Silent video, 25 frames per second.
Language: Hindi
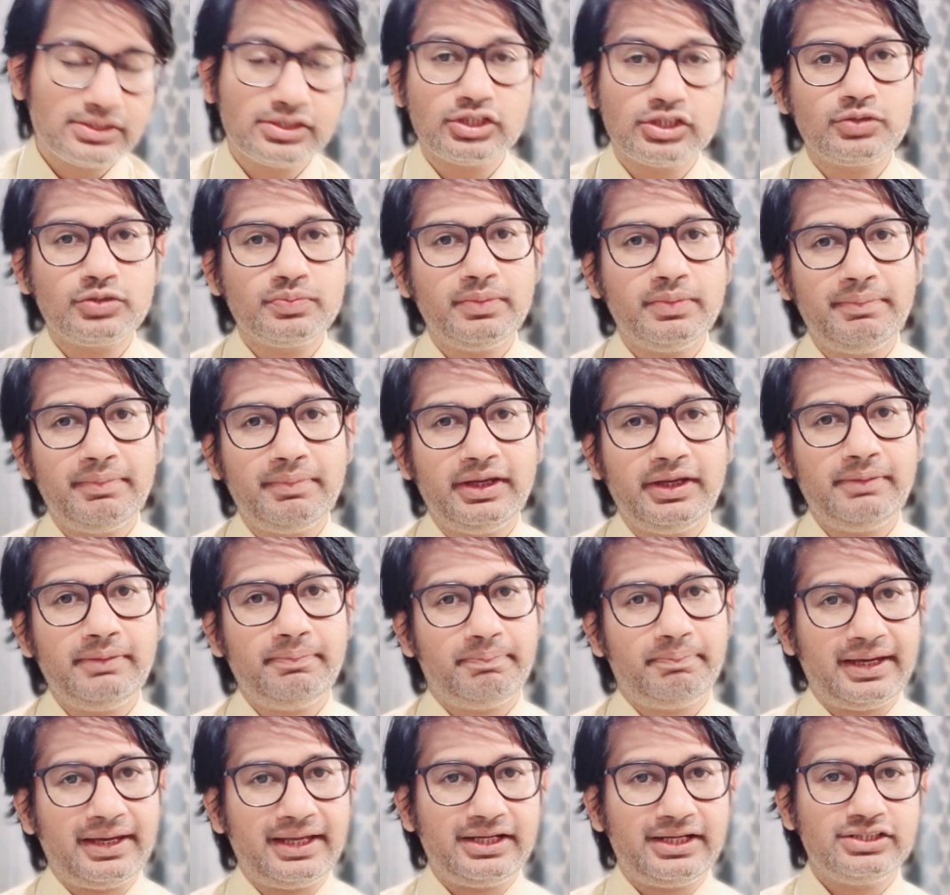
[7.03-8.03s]
जिसमें मैंने
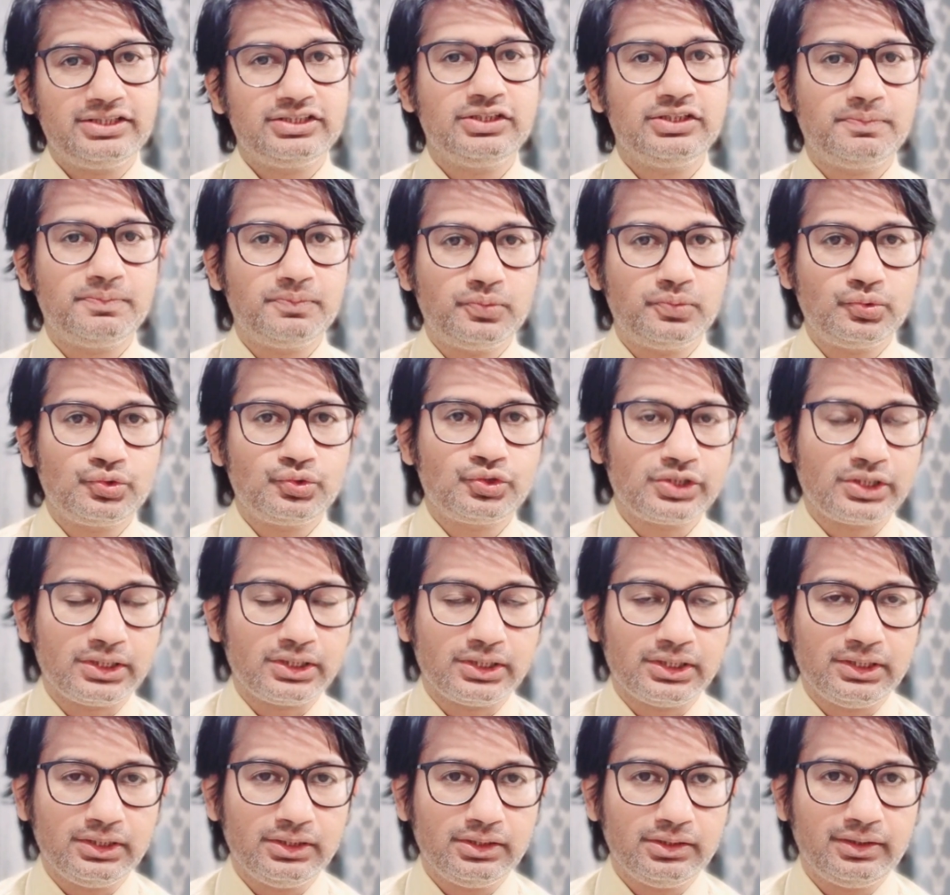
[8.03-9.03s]
पेरेंट्स से पूछा
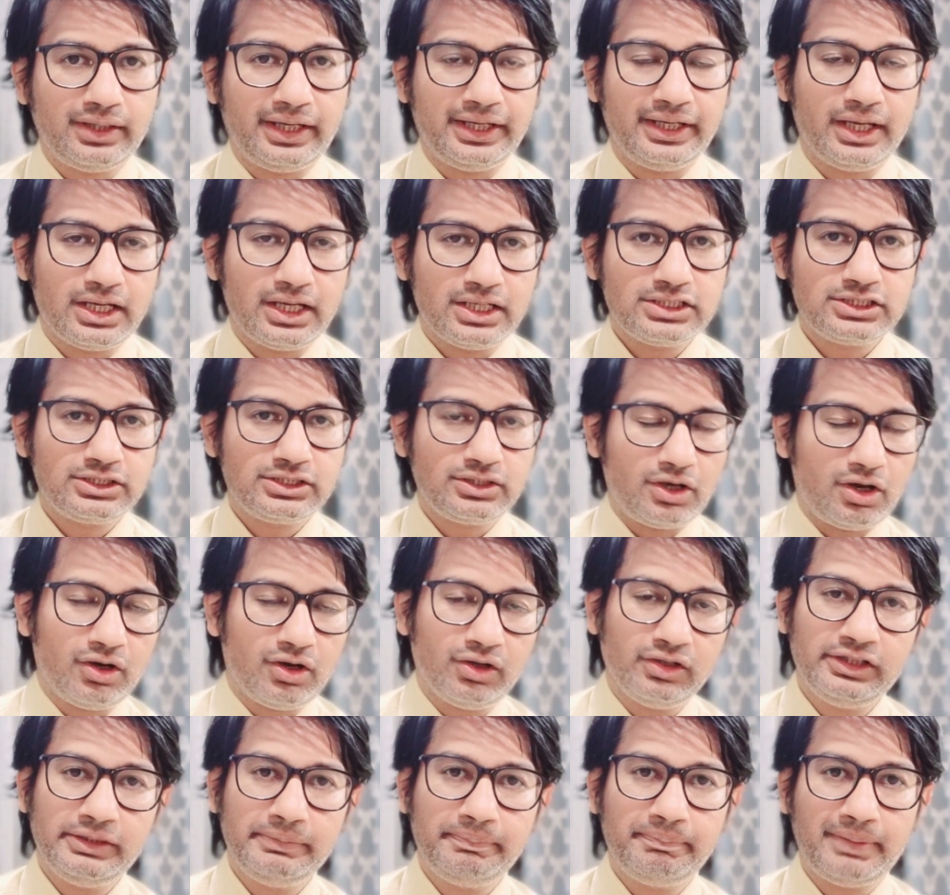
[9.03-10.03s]
आई आस्ट
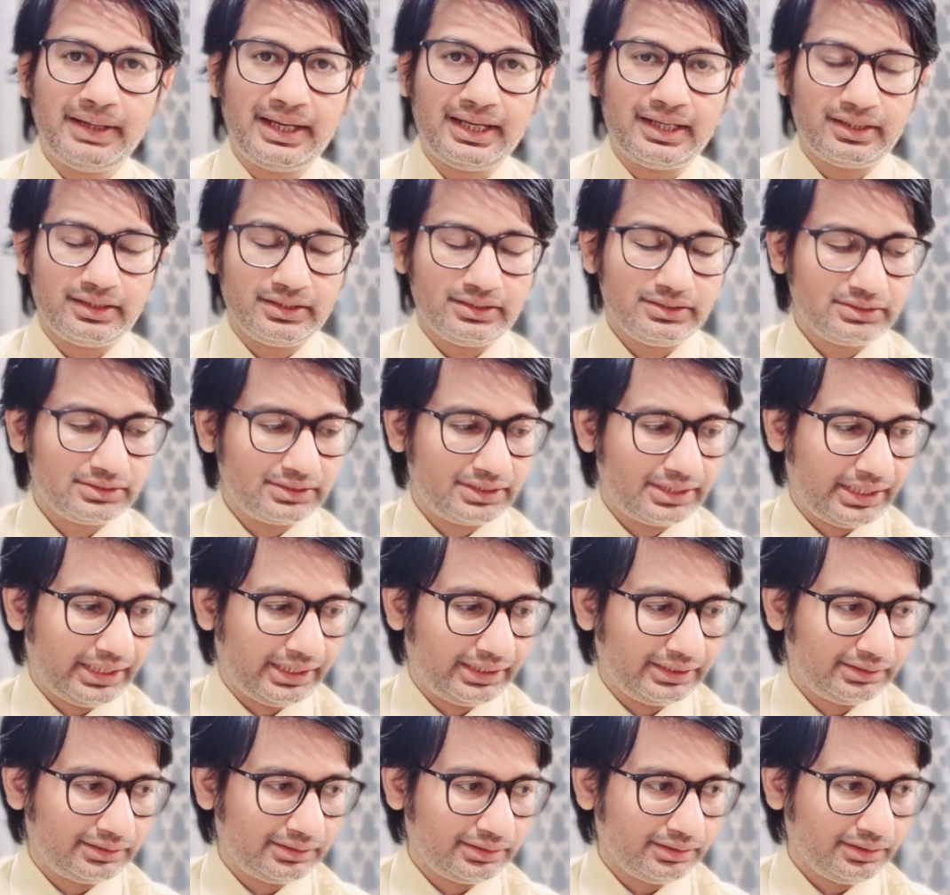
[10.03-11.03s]
ऑल द पेरेंट्स
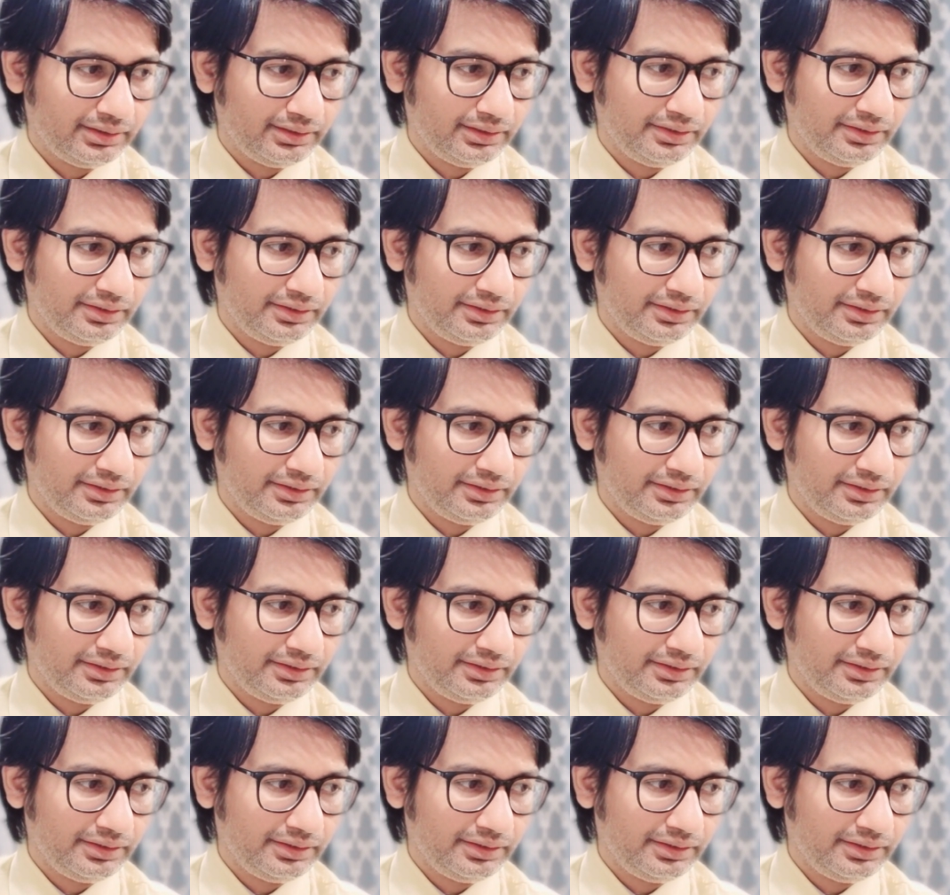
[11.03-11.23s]
दैट